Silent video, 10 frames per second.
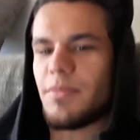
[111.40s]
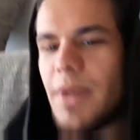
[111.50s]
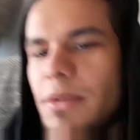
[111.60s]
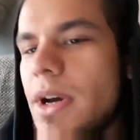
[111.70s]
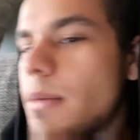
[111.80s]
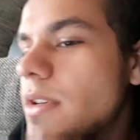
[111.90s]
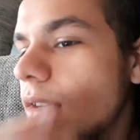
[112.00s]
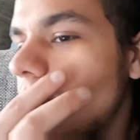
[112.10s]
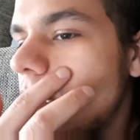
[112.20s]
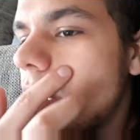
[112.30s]
By the way, habe ich
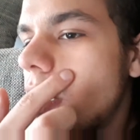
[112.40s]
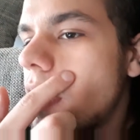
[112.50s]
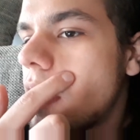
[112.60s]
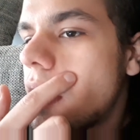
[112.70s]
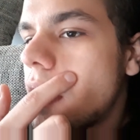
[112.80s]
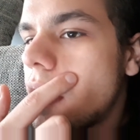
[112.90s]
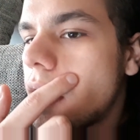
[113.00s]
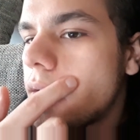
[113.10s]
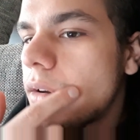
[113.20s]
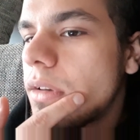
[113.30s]
hin.
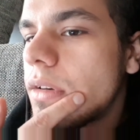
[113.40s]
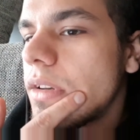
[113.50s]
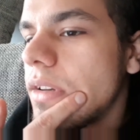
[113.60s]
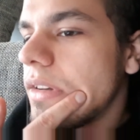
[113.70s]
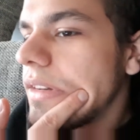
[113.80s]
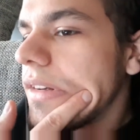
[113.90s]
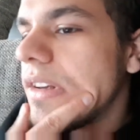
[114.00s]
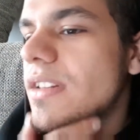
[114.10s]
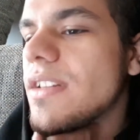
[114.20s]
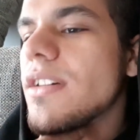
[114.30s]
Oh Gott, oh Gott.
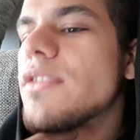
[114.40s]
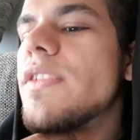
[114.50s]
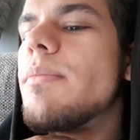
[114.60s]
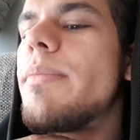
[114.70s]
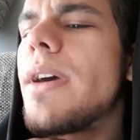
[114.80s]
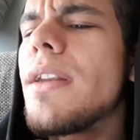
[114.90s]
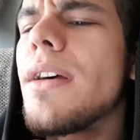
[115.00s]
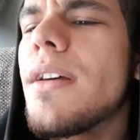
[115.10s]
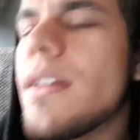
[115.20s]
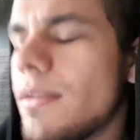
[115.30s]
Sieht aus wie ein
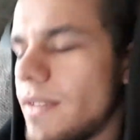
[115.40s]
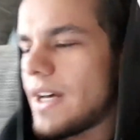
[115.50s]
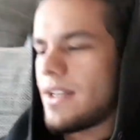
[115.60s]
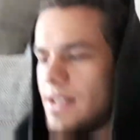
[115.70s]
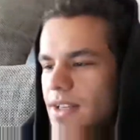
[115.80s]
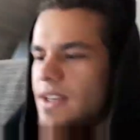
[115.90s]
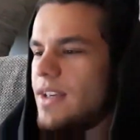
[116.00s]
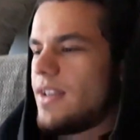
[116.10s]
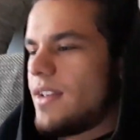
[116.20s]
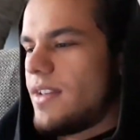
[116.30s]
Penner. Bah.
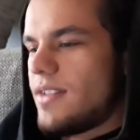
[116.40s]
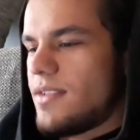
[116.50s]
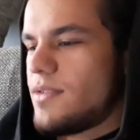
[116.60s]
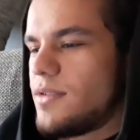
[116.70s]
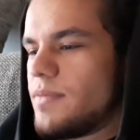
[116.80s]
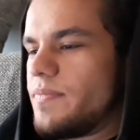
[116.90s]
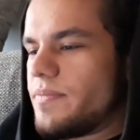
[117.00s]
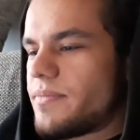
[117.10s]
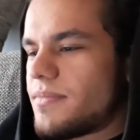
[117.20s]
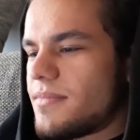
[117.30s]
So.
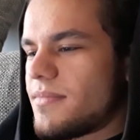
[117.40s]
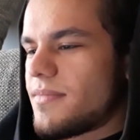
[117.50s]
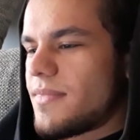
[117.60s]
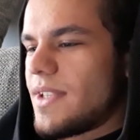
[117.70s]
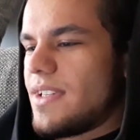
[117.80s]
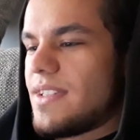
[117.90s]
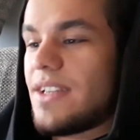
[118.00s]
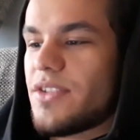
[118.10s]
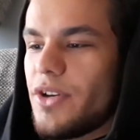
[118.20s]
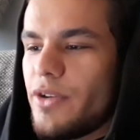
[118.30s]

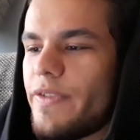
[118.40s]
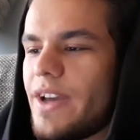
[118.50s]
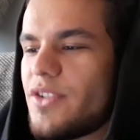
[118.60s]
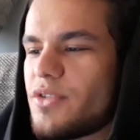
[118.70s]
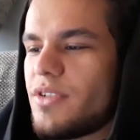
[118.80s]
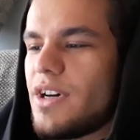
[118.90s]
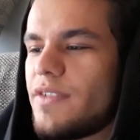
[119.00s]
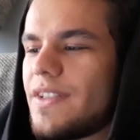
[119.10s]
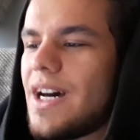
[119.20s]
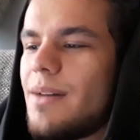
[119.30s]
6 Euro für eine Stunde
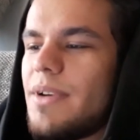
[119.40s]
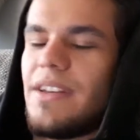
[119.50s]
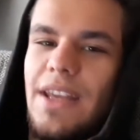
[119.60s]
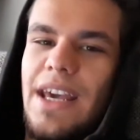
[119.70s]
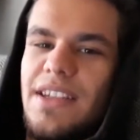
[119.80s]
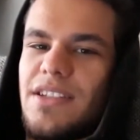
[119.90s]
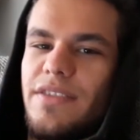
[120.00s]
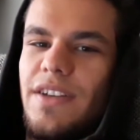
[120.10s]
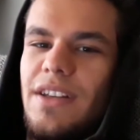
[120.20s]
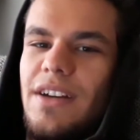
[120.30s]
auf der Arbeit.
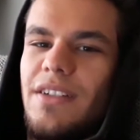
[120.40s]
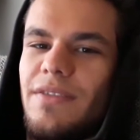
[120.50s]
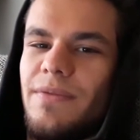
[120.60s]
Erster Fehler.